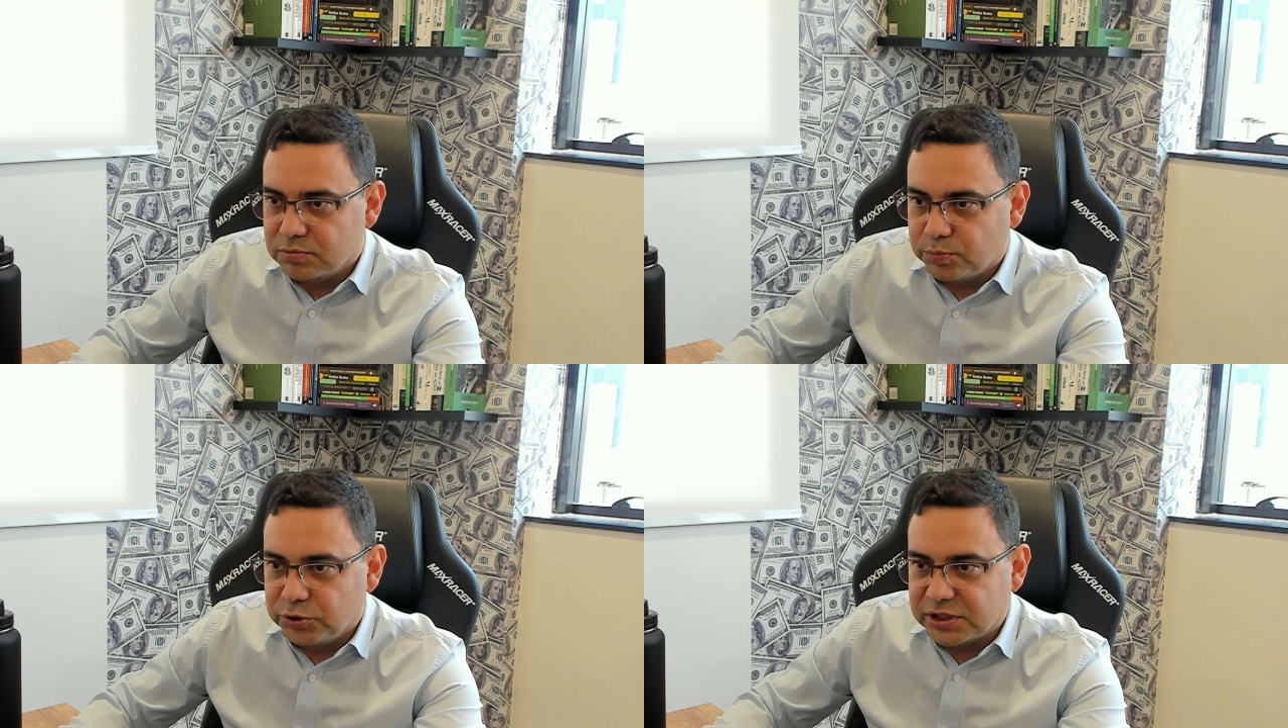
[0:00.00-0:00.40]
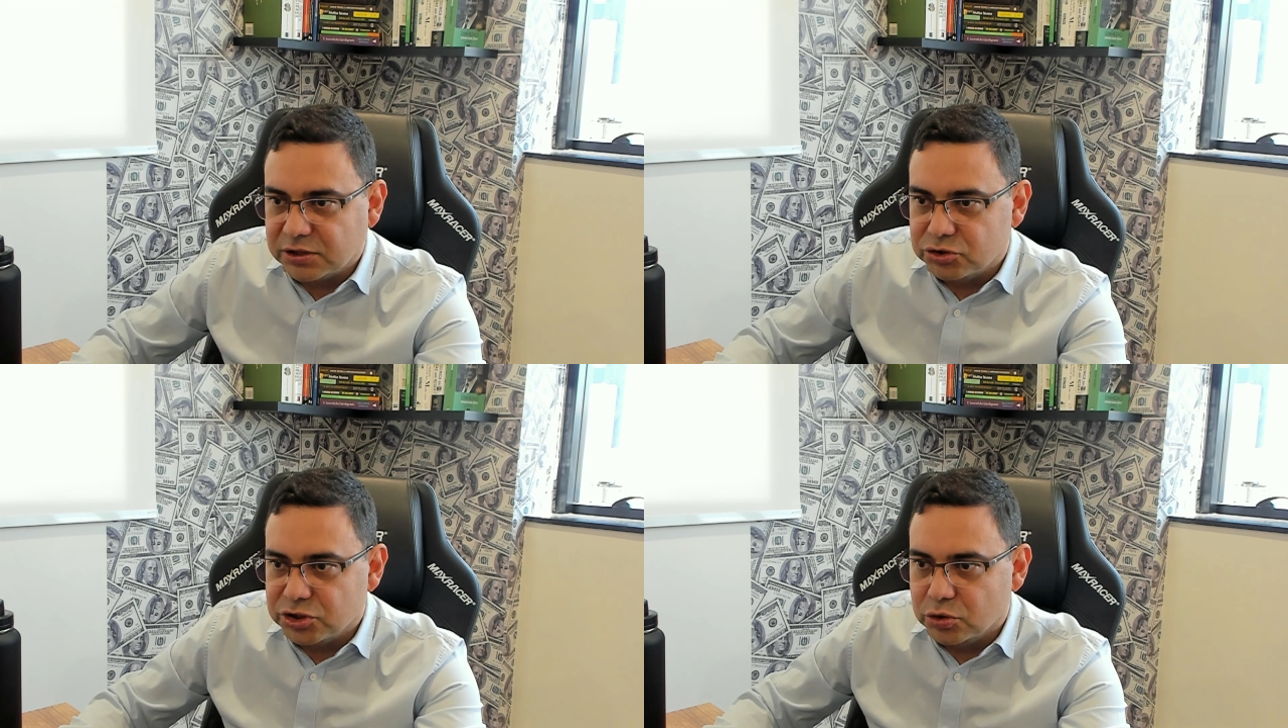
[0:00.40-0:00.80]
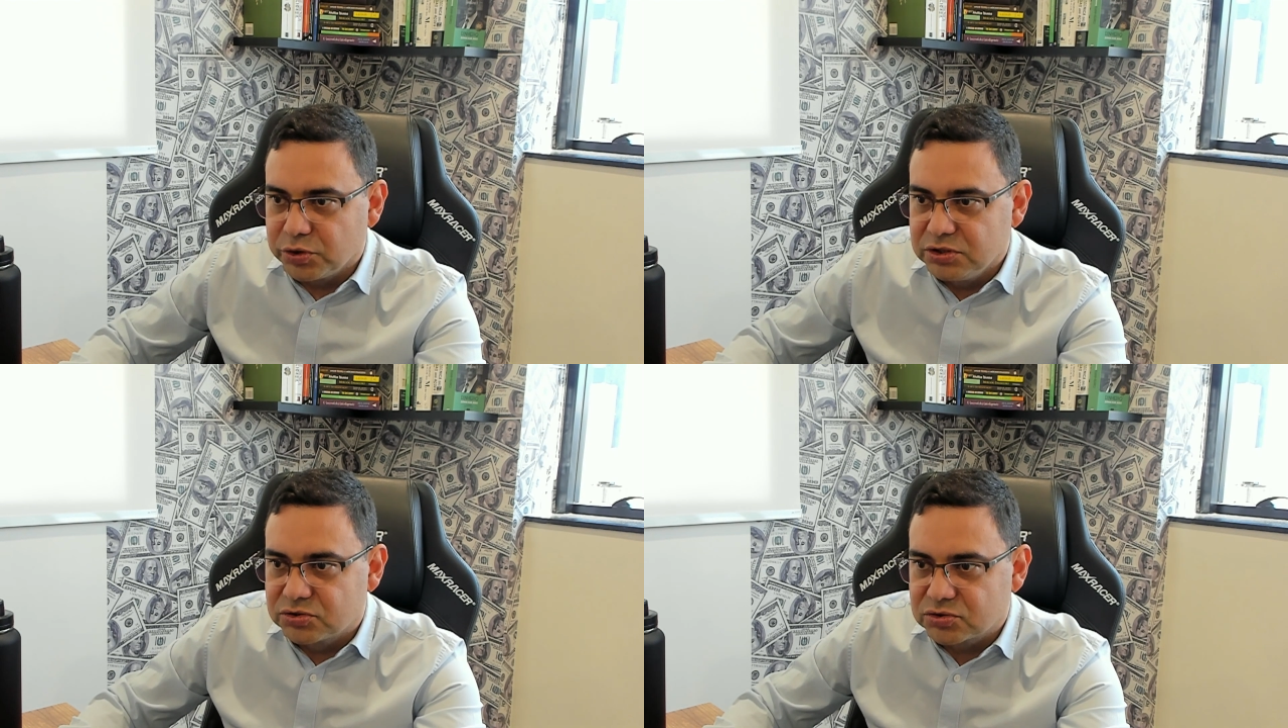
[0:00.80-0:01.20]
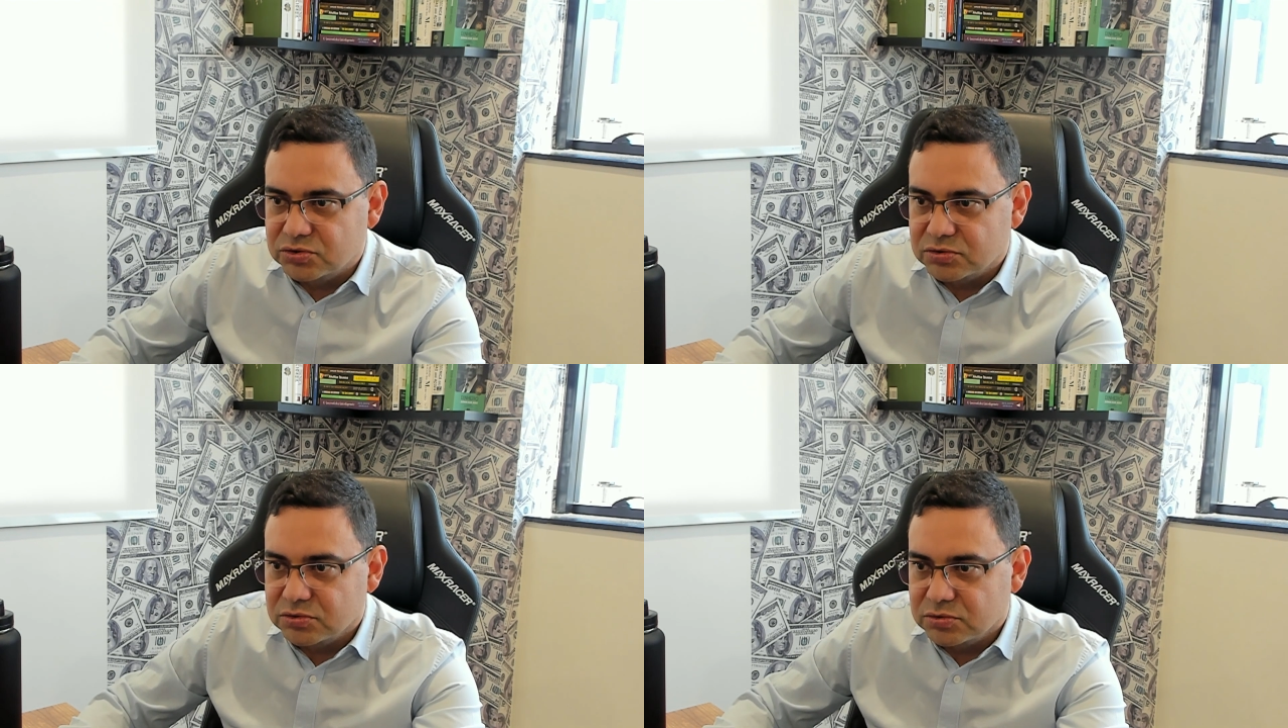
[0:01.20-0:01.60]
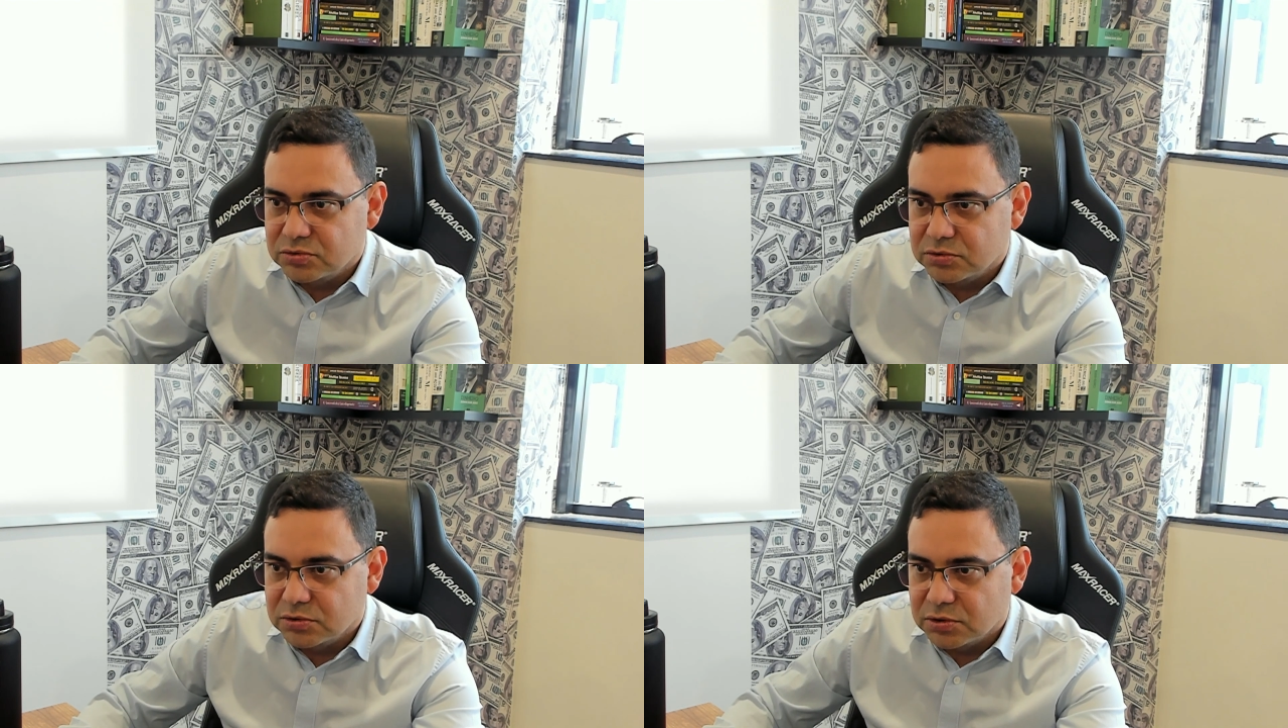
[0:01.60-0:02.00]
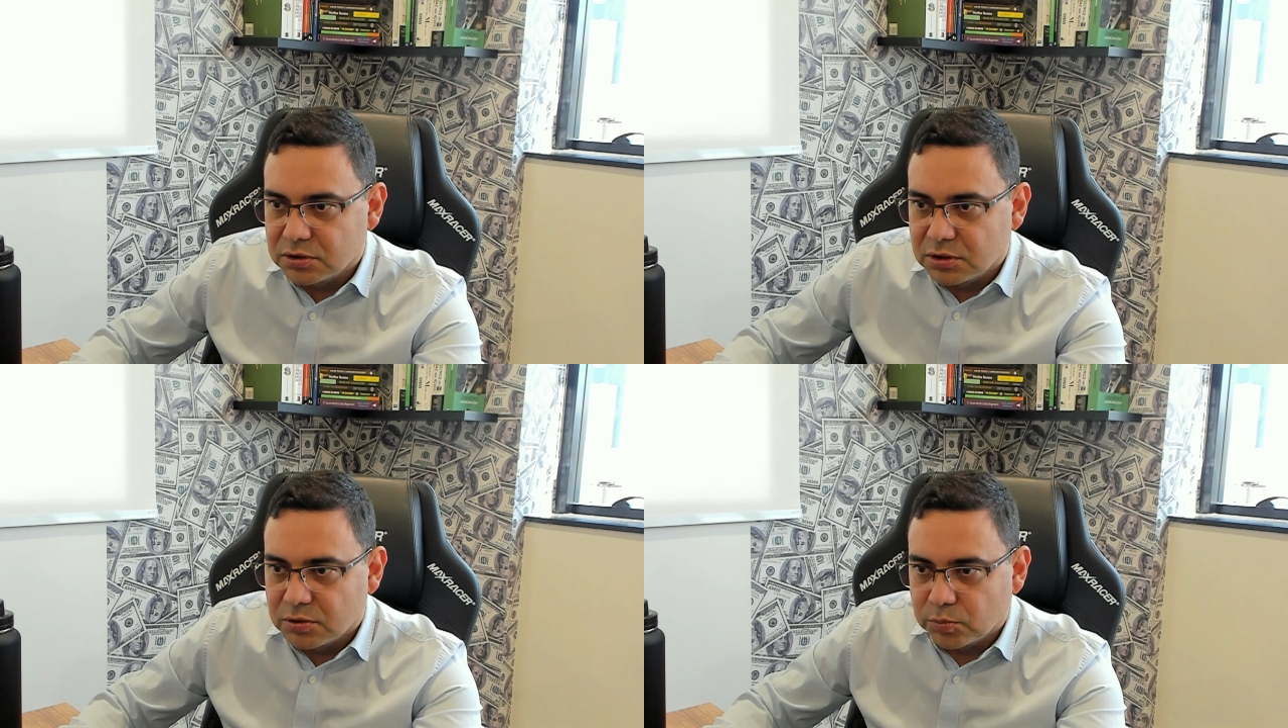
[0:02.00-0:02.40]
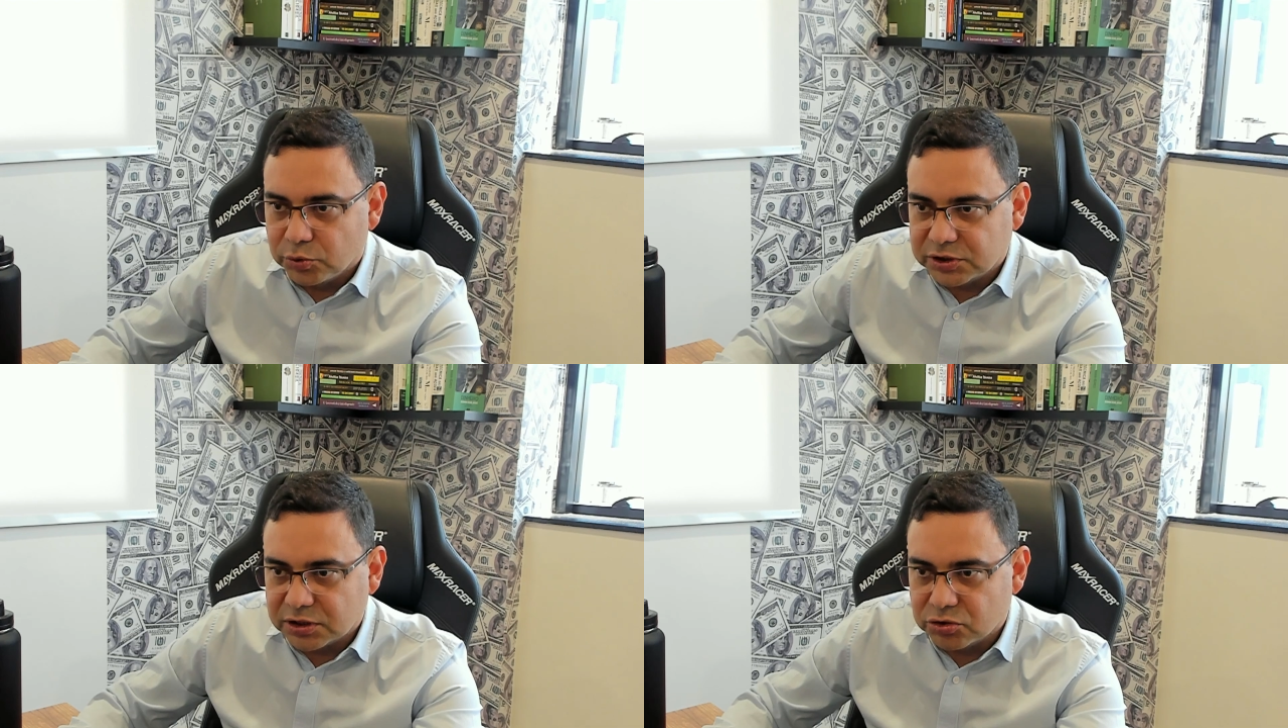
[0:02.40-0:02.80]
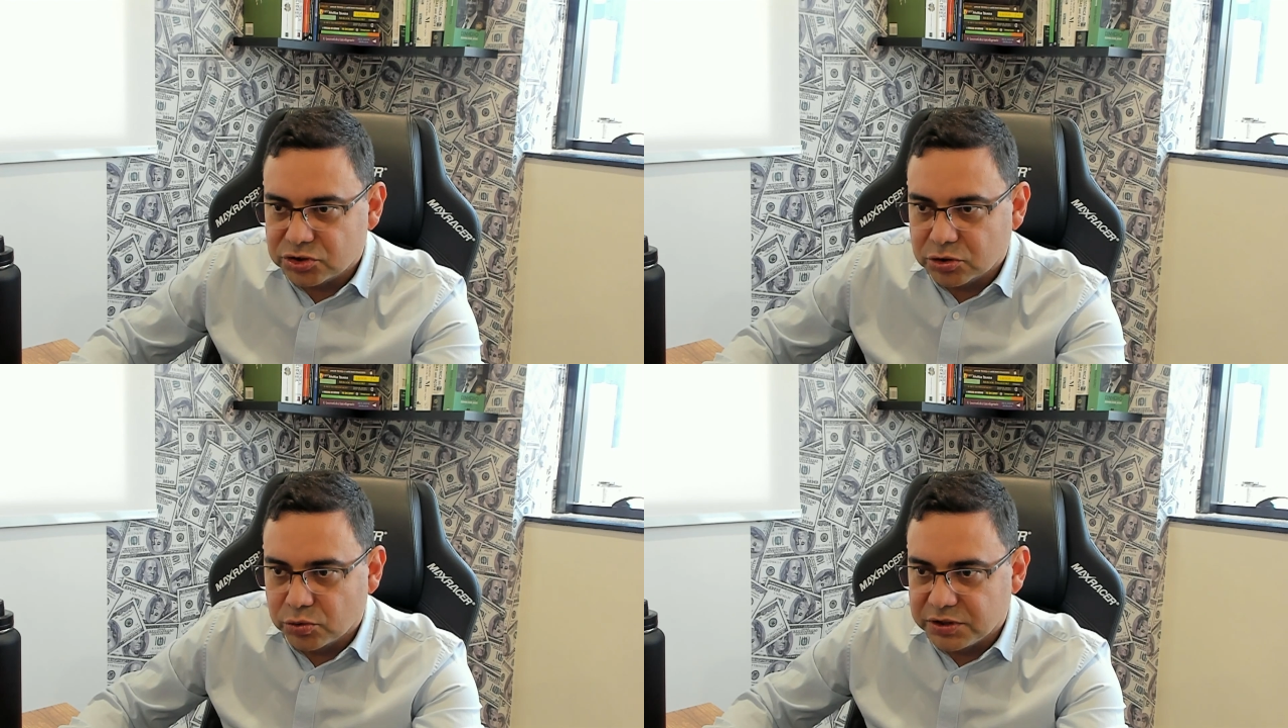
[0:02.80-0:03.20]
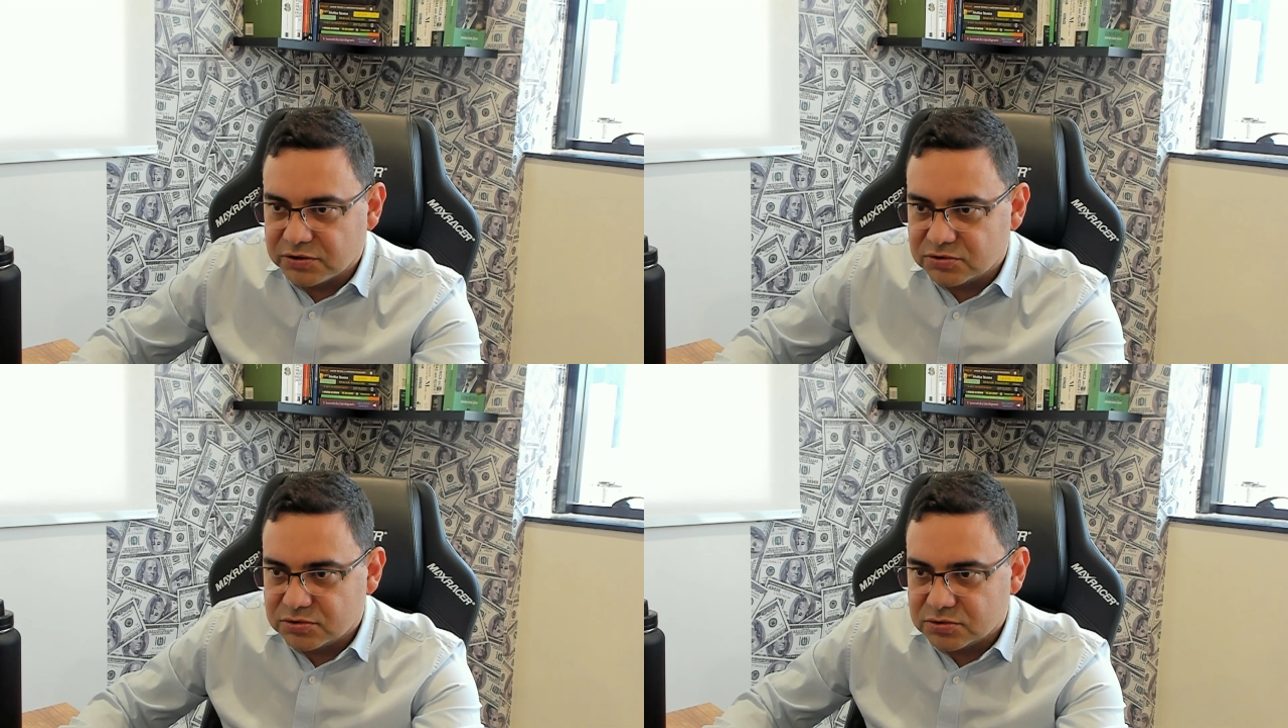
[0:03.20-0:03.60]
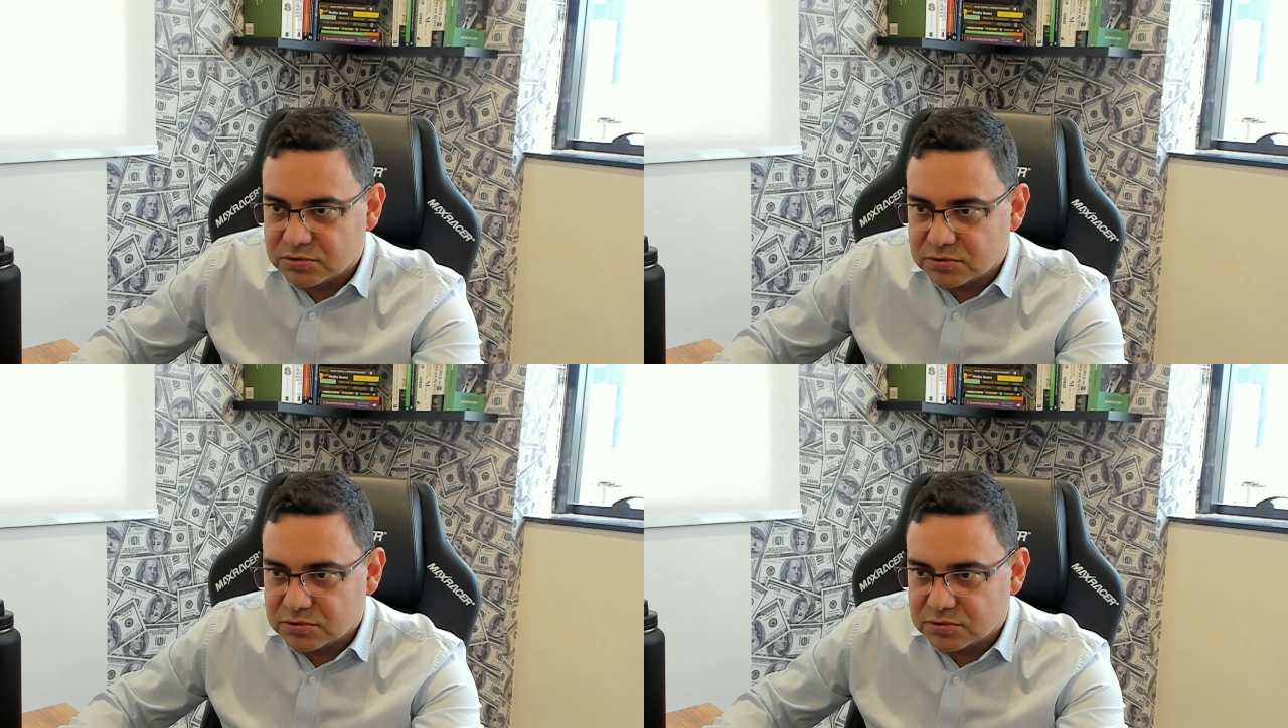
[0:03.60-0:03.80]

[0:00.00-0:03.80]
Por que, que eu digo isso? Por que, que eu digo isso?